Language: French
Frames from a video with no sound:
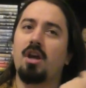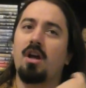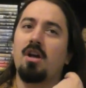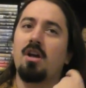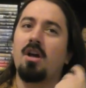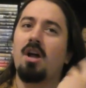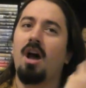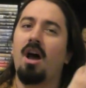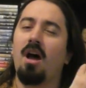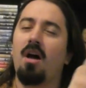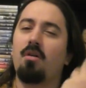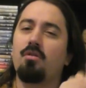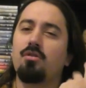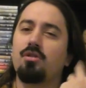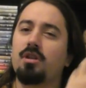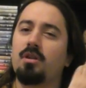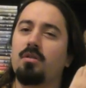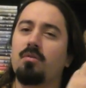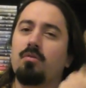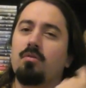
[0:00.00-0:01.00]
à, à
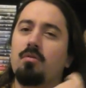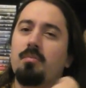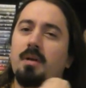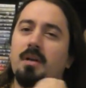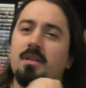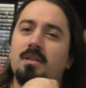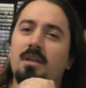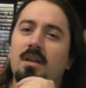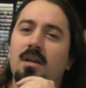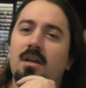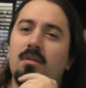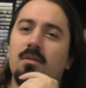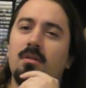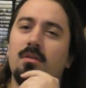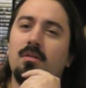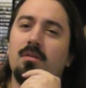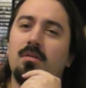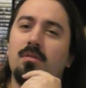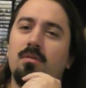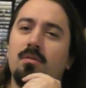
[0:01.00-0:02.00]
ranger le, bazar
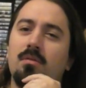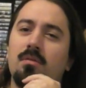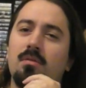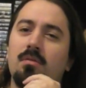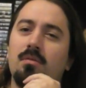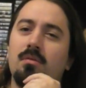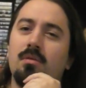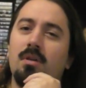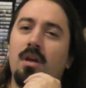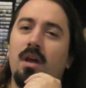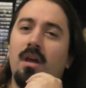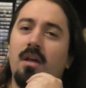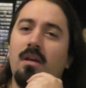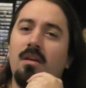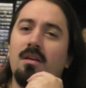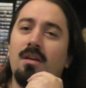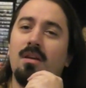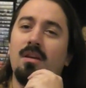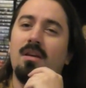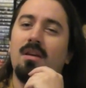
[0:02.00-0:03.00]
de, de,
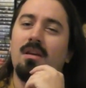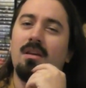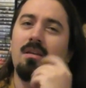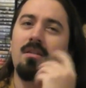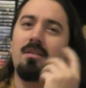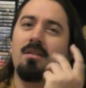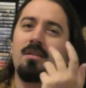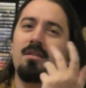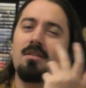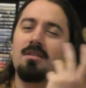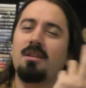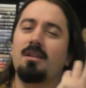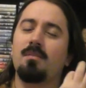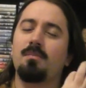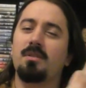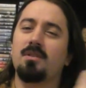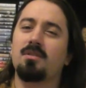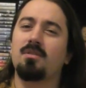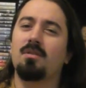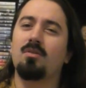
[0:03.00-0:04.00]
Greg. Et dans un
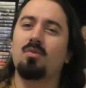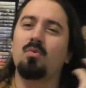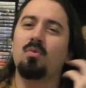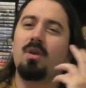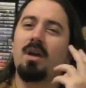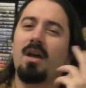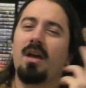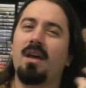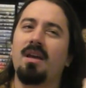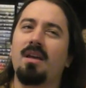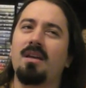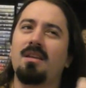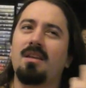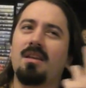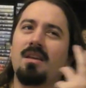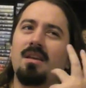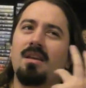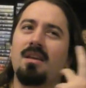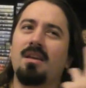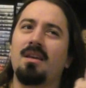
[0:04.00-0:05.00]
épisode où Greg
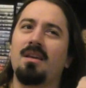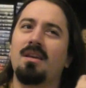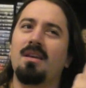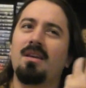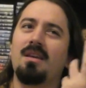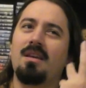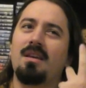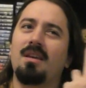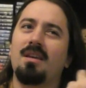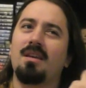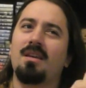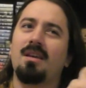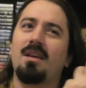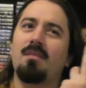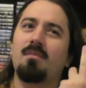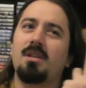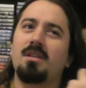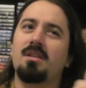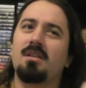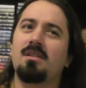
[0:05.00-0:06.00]
est et
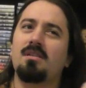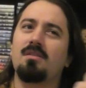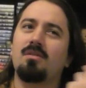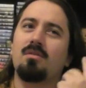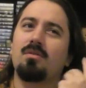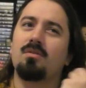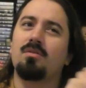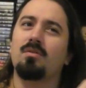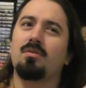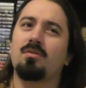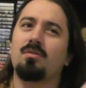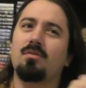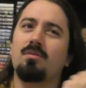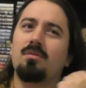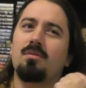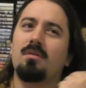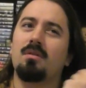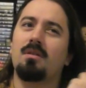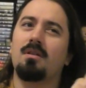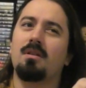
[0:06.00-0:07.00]
Améthyste se
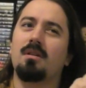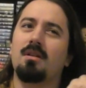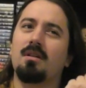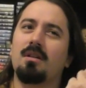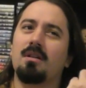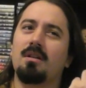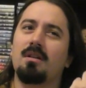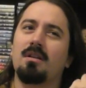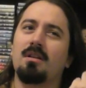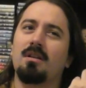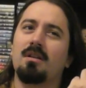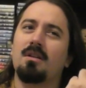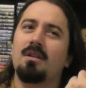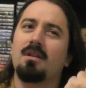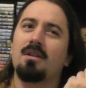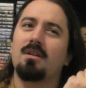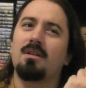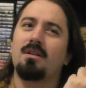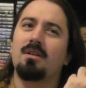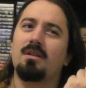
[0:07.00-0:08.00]
sont, euh,
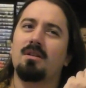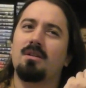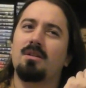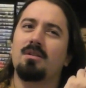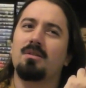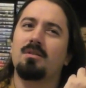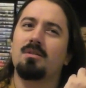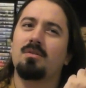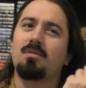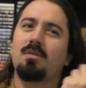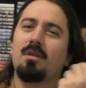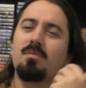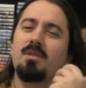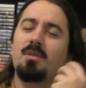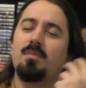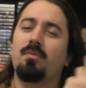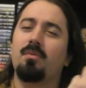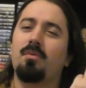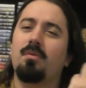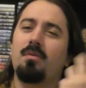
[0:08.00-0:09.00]
euh, se sont un
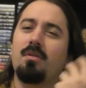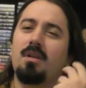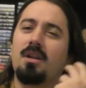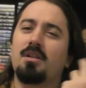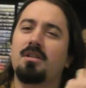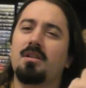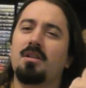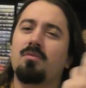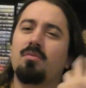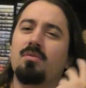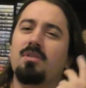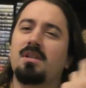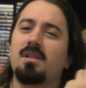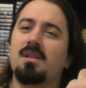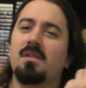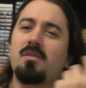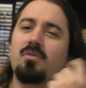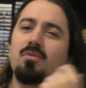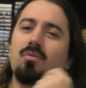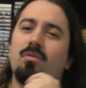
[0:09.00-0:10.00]
petit peu lâchés tout ce
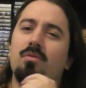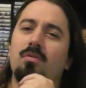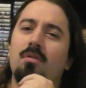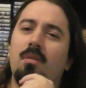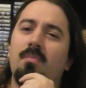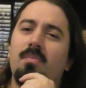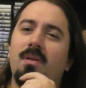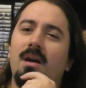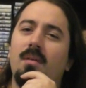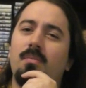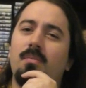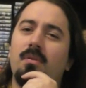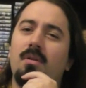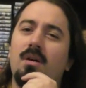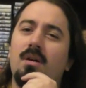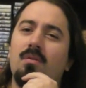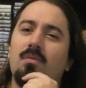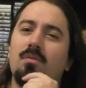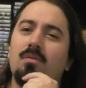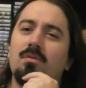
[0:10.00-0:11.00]
qu'ils avaient sur le cœur par rapport
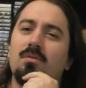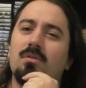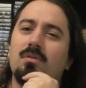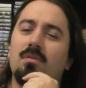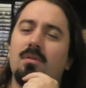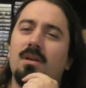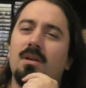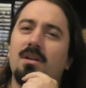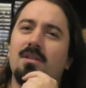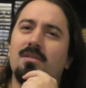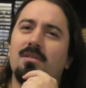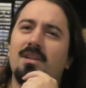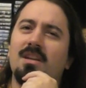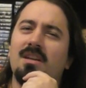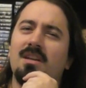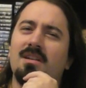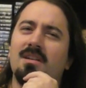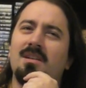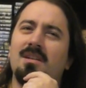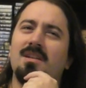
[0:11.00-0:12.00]
à Rose, quoi. Je veux
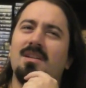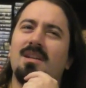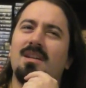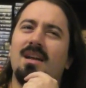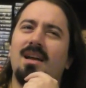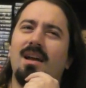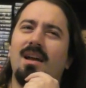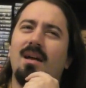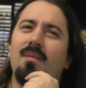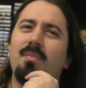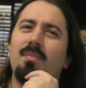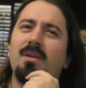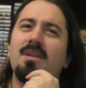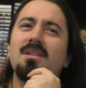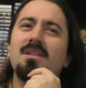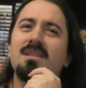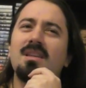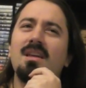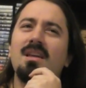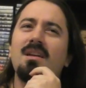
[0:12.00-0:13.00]
dire,
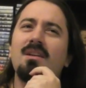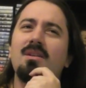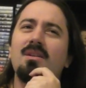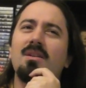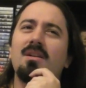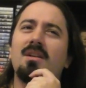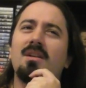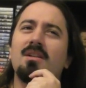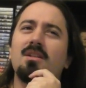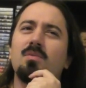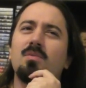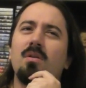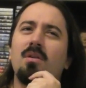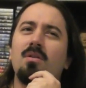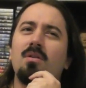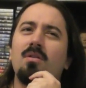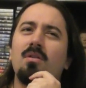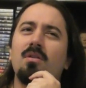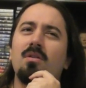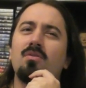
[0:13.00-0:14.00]
après ça, qu'elle soit
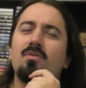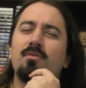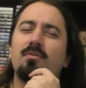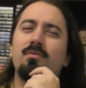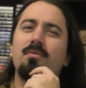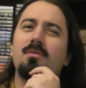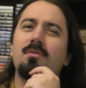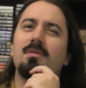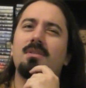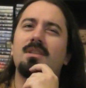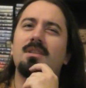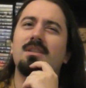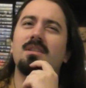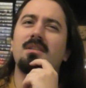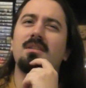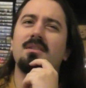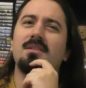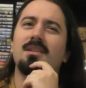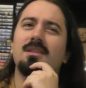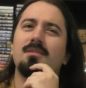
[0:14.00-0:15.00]
encore toute
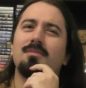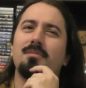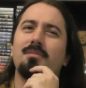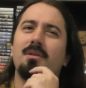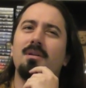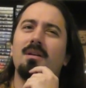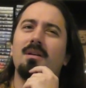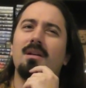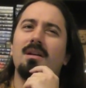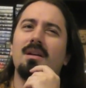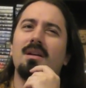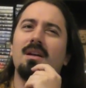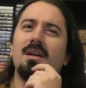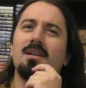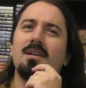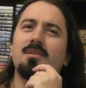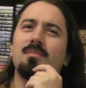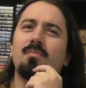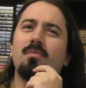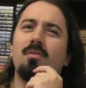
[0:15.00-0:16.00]
distance à ce point,
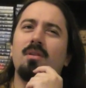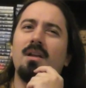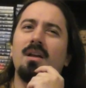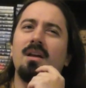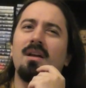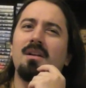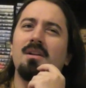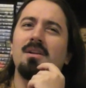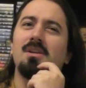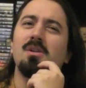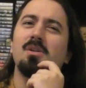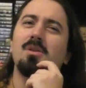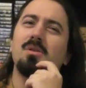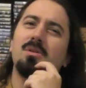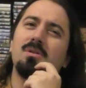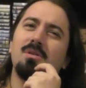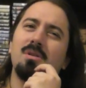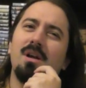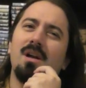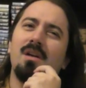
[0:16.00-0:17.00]
à ce point-là
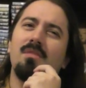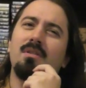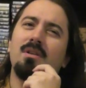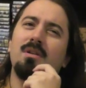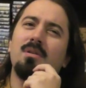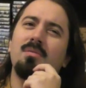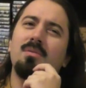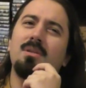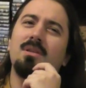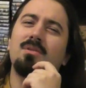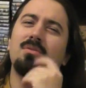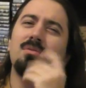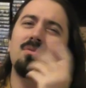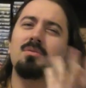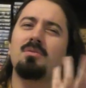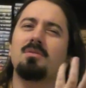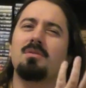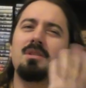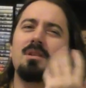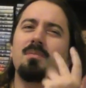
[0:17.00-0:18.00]
euh, avec lui, je,
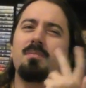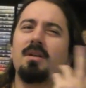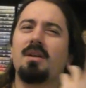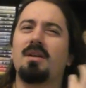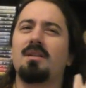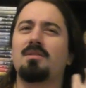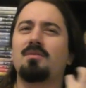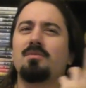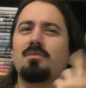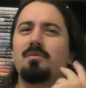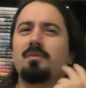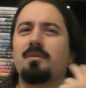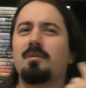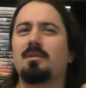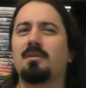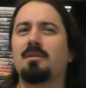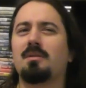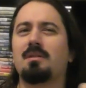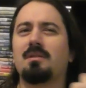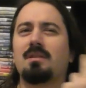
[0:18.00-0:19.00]
ne sais pas. Je trouve
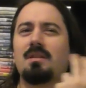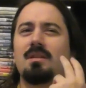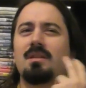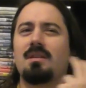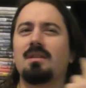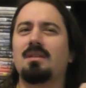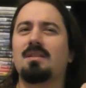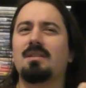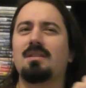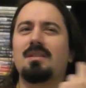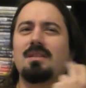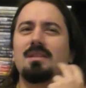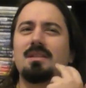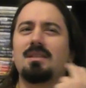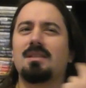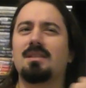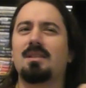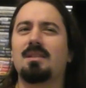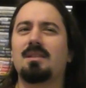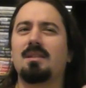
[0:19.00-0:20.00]
que
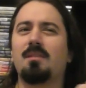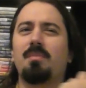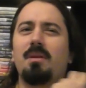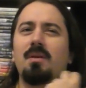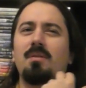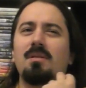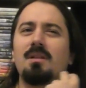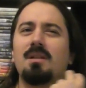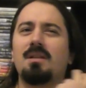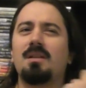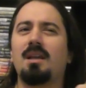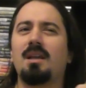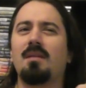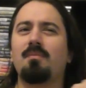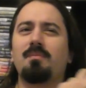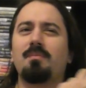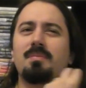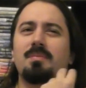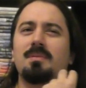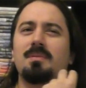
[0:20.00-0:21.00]
c'est pas une
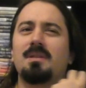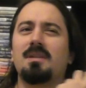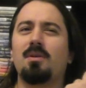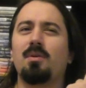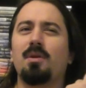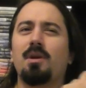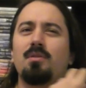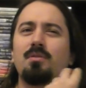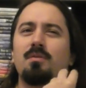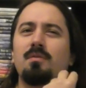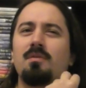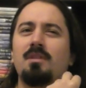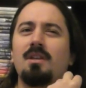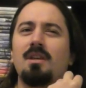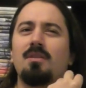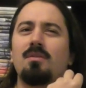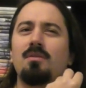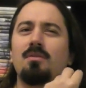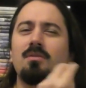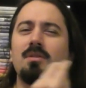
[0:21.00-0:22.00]
étape qui aurait dû
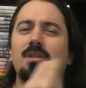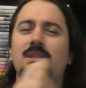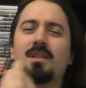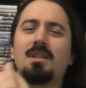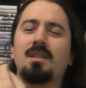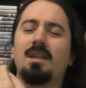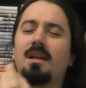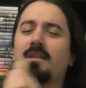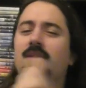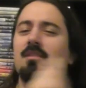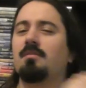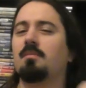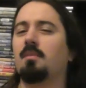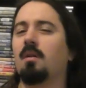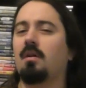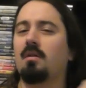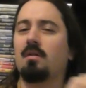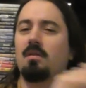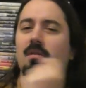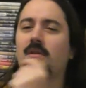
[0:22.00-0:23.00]
venir aussi
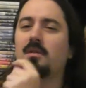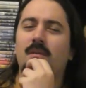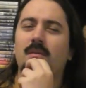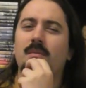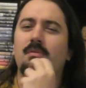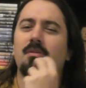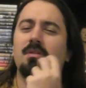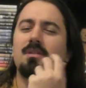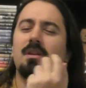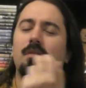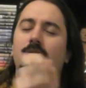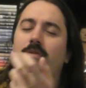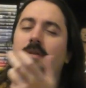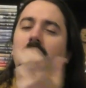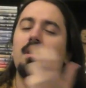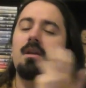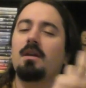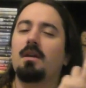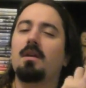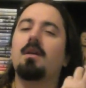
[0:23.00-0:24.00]
tardivement. Mais bon, ça
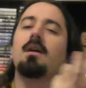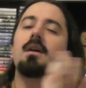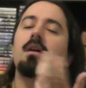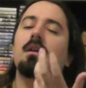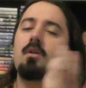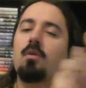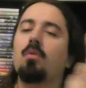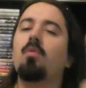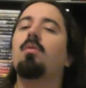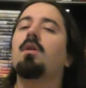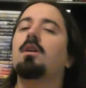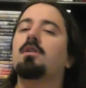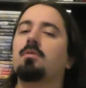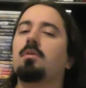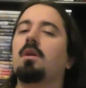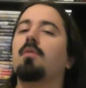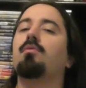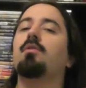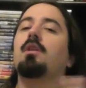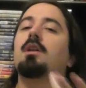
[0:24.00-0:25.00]
fait écho à ce
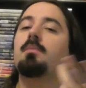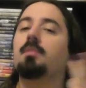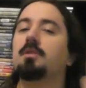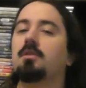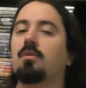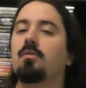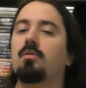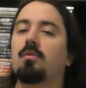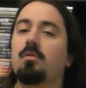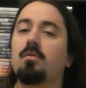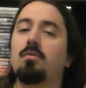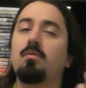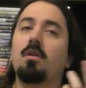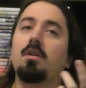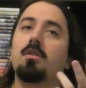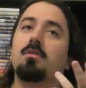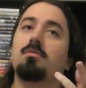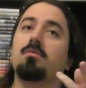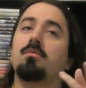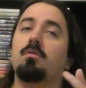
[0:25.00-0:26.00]
qu'on a vu dans l'épisode 2 où
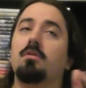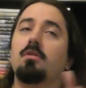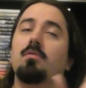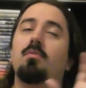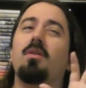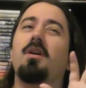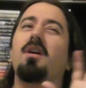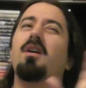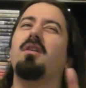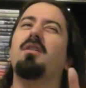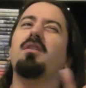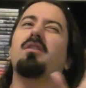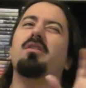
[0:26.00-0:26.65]
elles se sont dit ouais,